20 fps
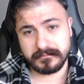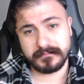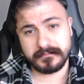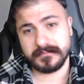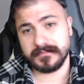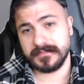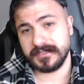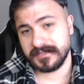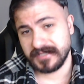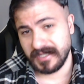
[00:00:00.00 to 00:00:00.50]

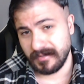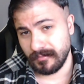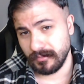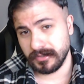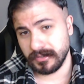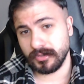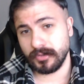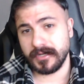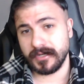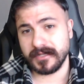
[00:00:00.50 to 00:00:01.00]

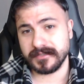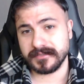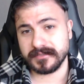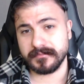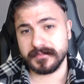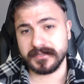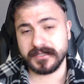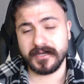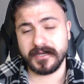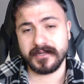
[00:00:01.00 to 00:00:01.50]
İstanbul'da da
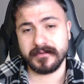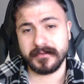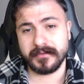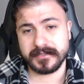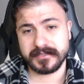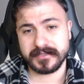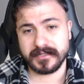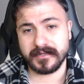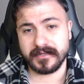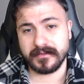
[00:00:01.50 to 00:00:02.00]
oynansın bir tane
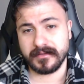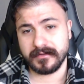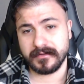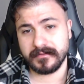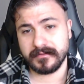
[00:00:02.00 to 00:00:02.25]
maç senede.